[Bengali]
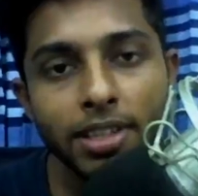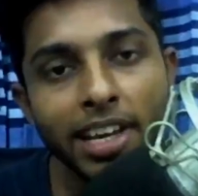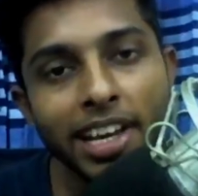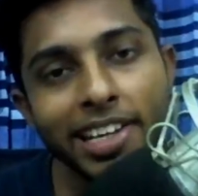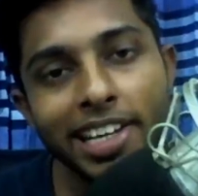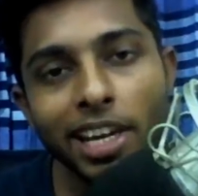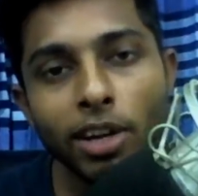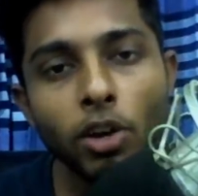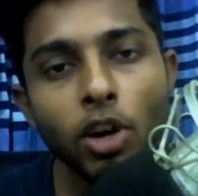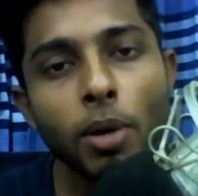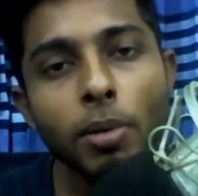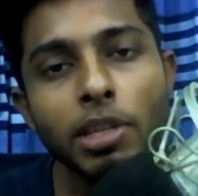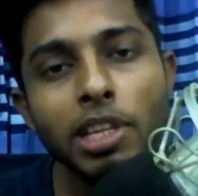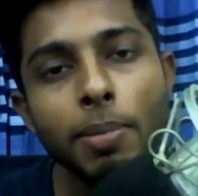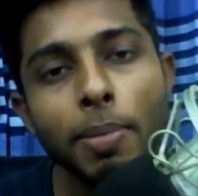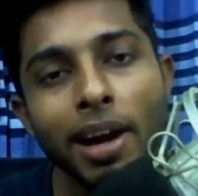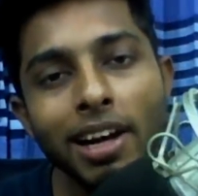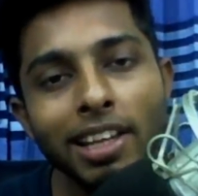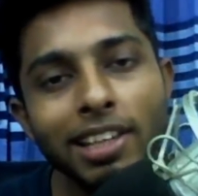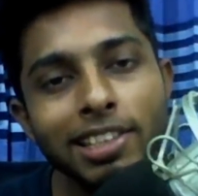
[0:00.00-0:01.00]
এটাই হলো আমাদের
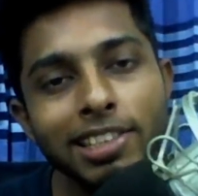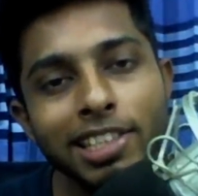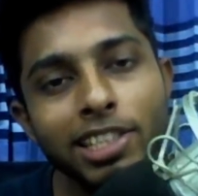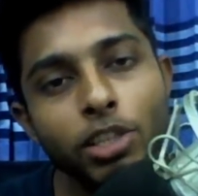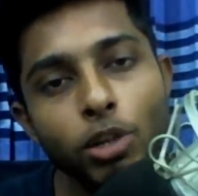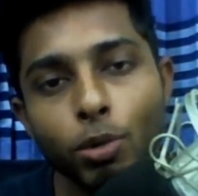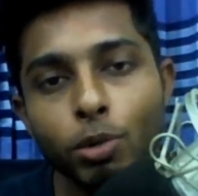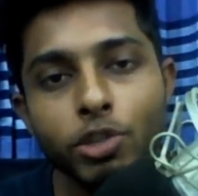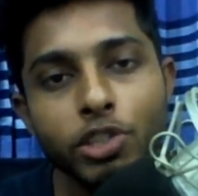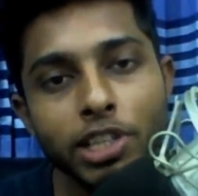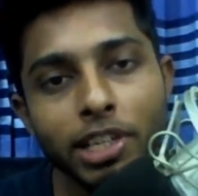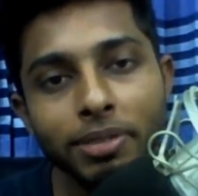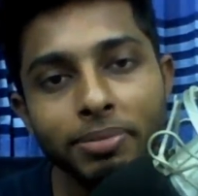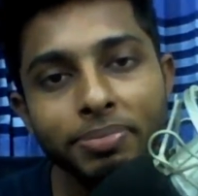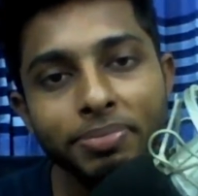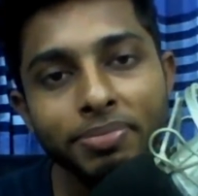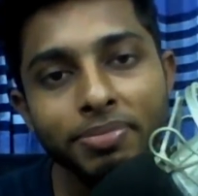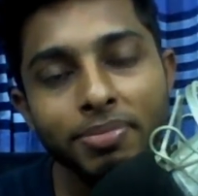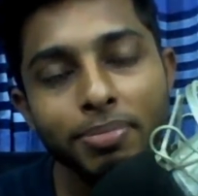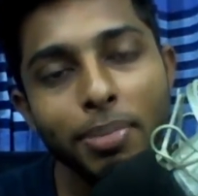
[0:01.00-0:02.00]
বাংলাদেশের সমস্যা
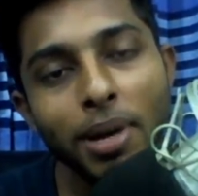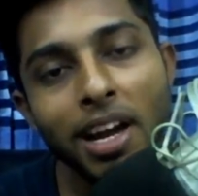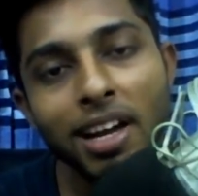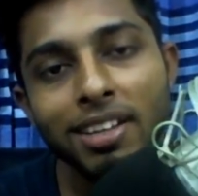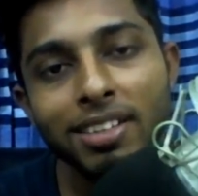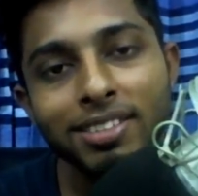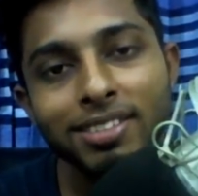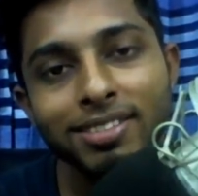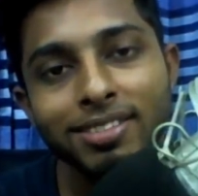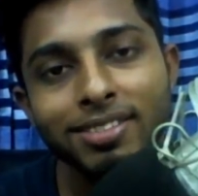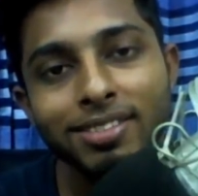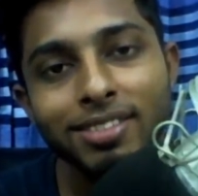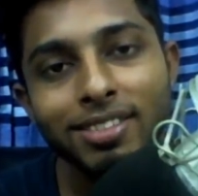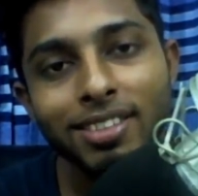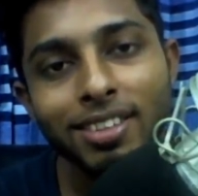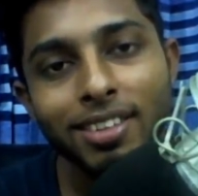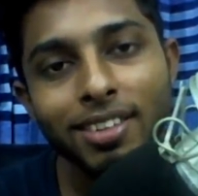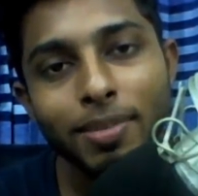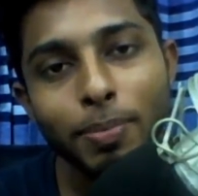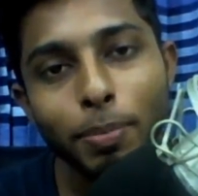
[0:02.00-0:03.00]
বাহ
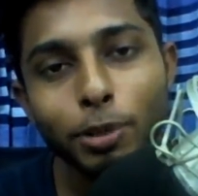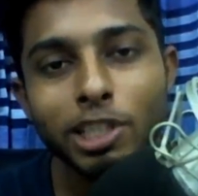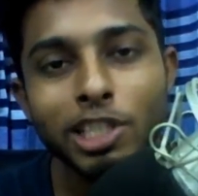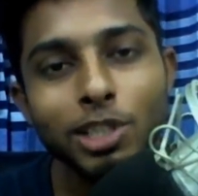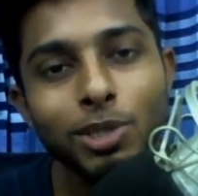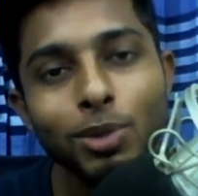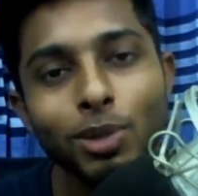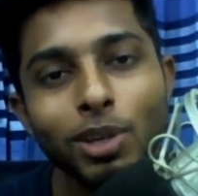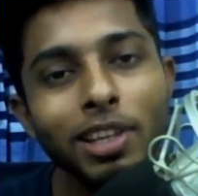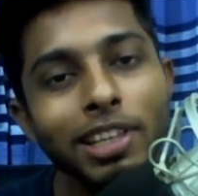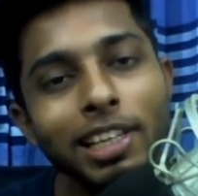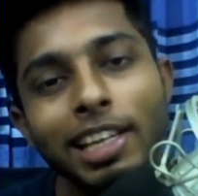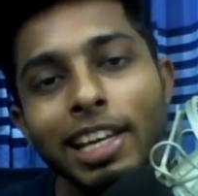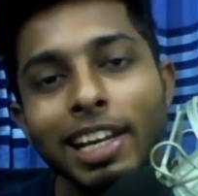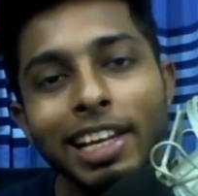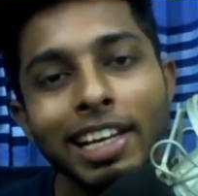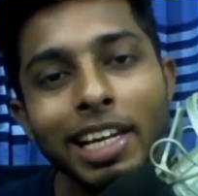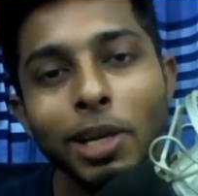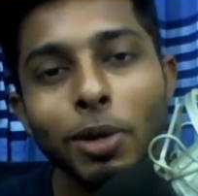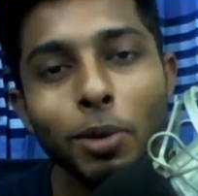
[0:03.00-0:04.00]
পঁচাশি ডলার দেখে
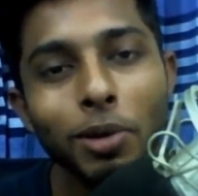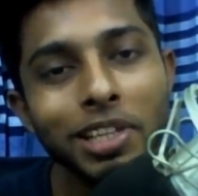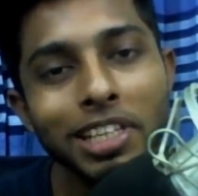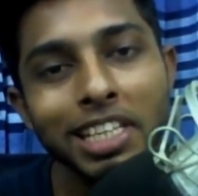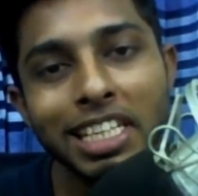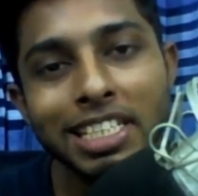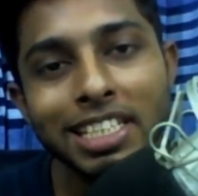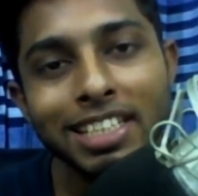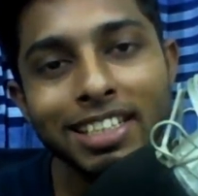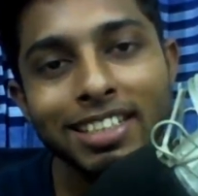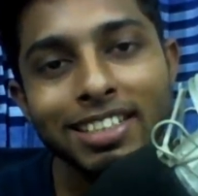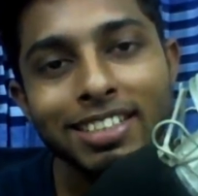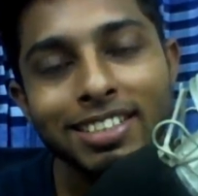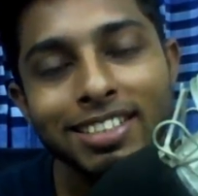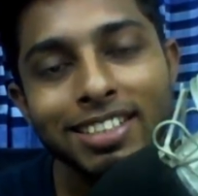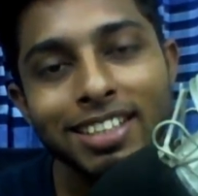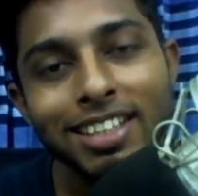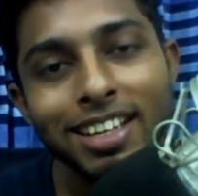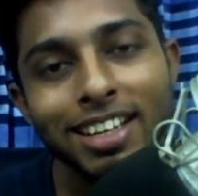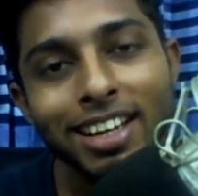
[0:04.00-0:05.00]
ক্লিক করে দিয়েছেন
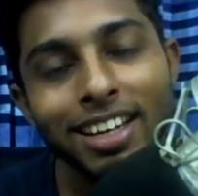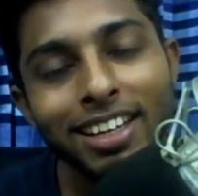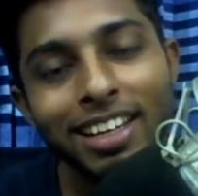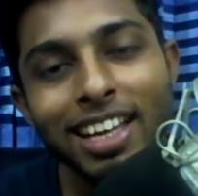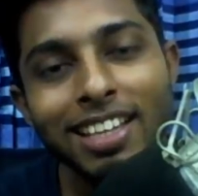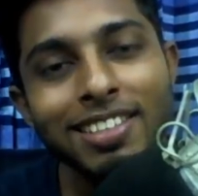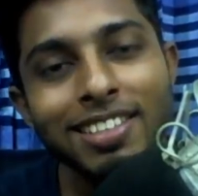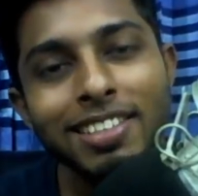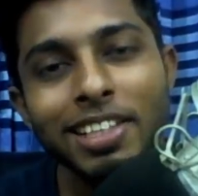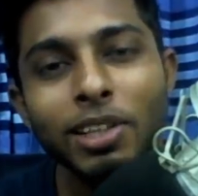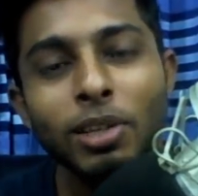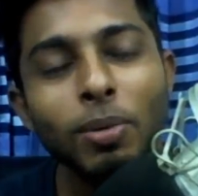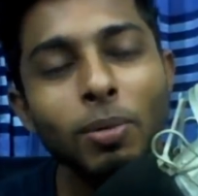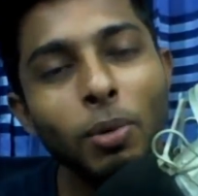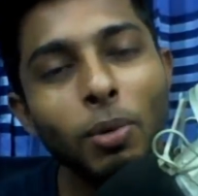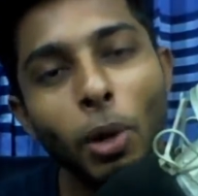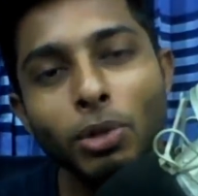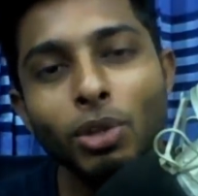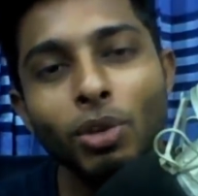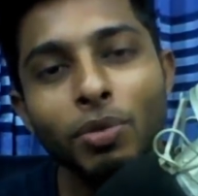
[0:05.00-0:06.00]
না জানি এরকম
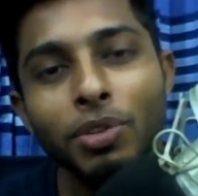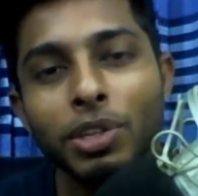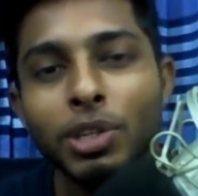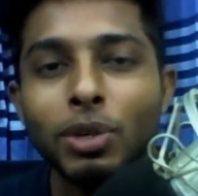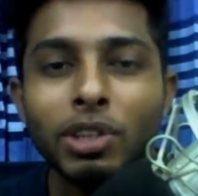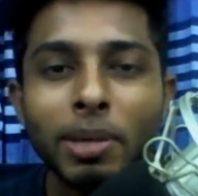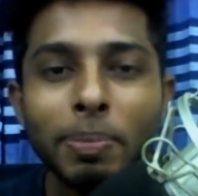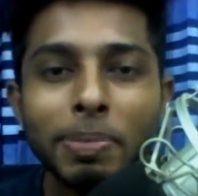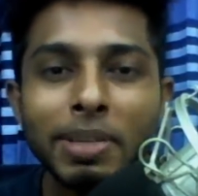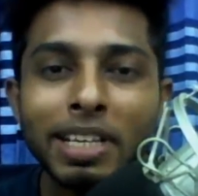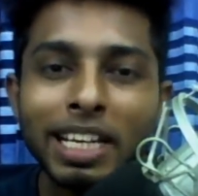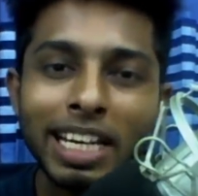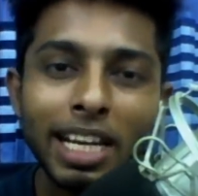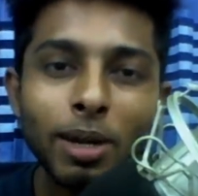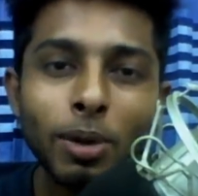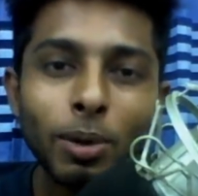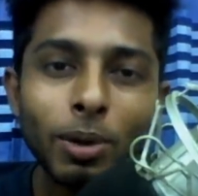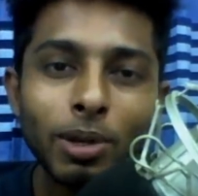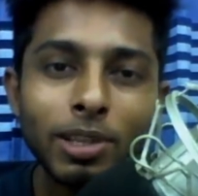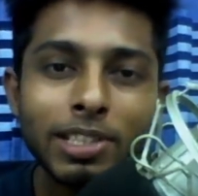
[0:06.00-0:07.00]
কত ভিডিওতে আপনি ক্লিক
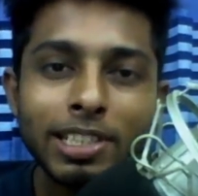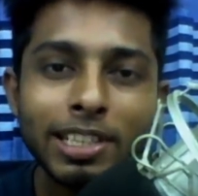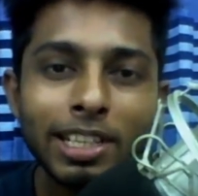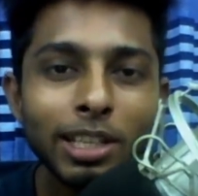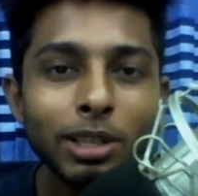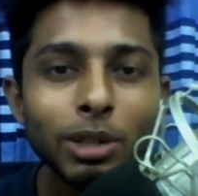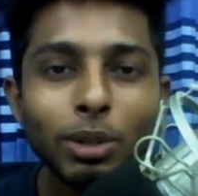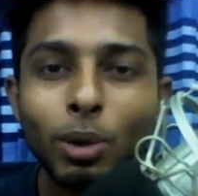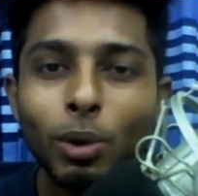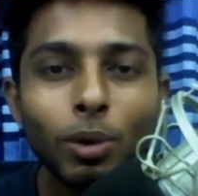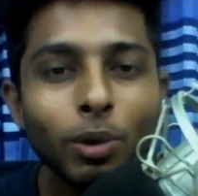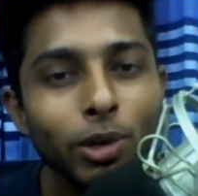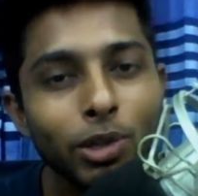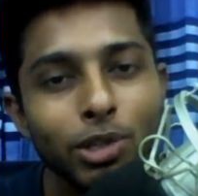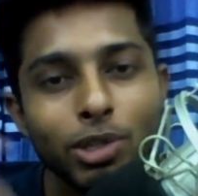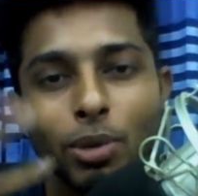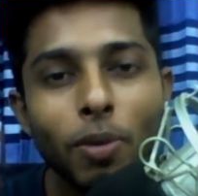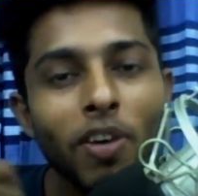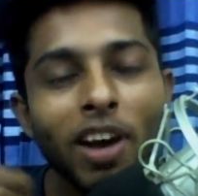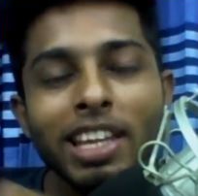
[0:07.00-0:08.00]
করাচ্ছেন কিন্তু কোনো
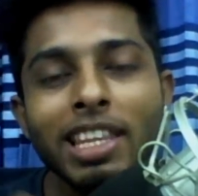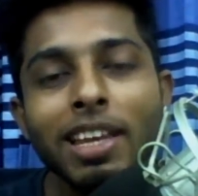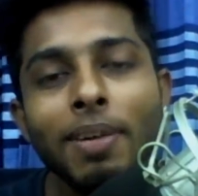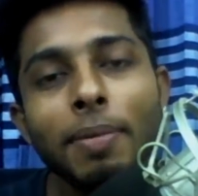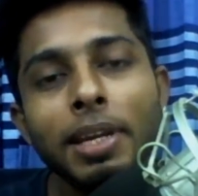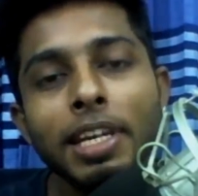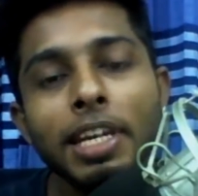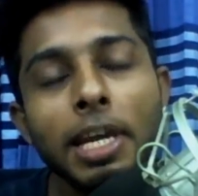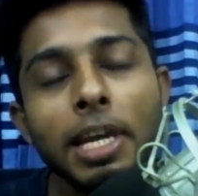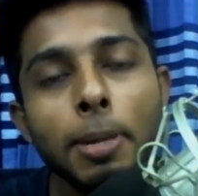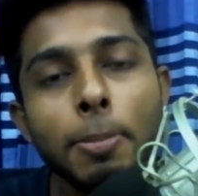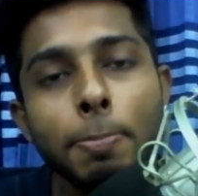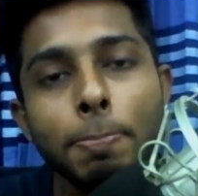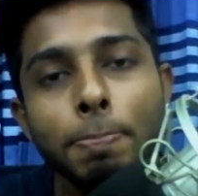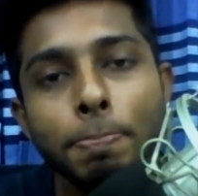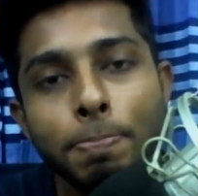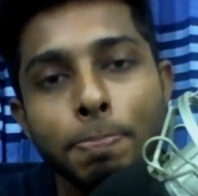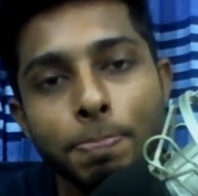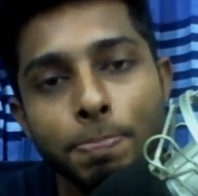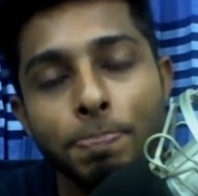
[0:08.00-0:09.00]
কিছু ফায়দা পান নাই
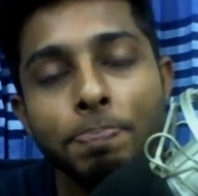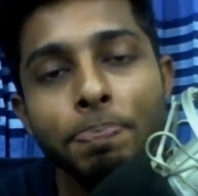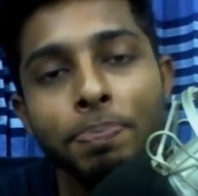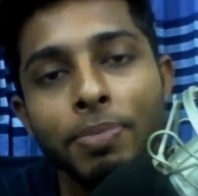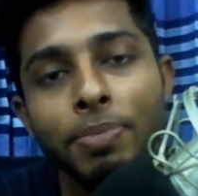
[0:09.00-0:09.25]
হুম